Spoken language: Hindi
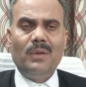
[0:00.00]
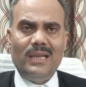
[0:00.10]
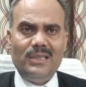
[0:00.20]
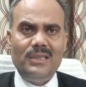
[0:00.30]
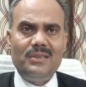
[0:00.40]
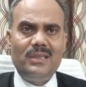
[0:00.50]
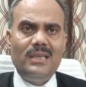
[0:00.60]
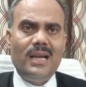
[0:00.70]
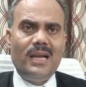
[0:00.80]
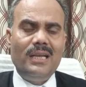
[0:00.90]
ऐसी
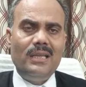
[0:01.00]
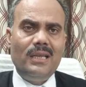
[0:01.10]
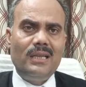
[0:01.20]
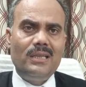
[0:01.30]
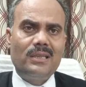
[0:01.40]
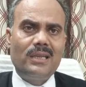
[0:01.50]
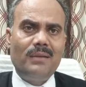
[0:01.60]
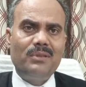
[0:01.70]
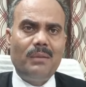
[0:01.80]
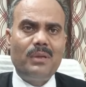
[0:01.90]
स्थिति ना आने दें कि जज
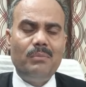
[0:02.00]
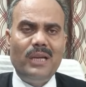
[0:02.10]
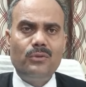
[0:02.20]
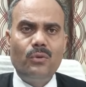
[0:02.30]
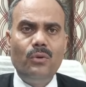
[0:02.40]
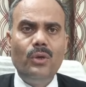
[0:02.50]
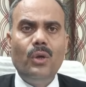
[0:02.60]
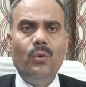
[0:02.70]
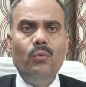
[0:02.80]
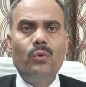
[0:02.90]
साहब से आपकी बहस हो
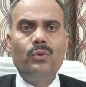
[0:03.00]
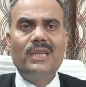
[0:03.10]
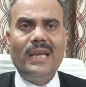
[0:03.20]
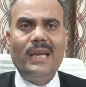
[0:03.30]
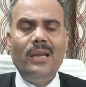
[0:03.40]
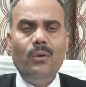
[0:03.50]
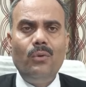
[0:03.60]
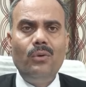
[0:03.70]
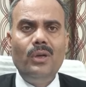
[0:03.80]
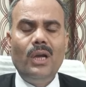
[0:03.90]
वो कुछ कह रहे
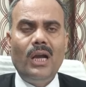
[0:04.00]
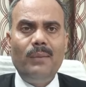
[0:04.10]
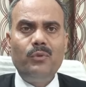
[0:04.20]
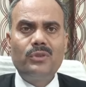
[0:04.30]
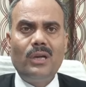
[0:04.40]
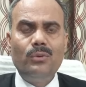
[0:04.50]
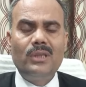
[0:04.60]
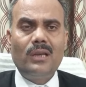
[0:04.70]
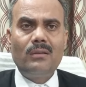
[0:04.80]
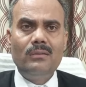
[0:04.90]
हो आप उसका
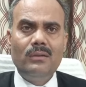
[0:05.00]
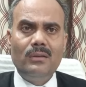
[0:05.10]
उत्तर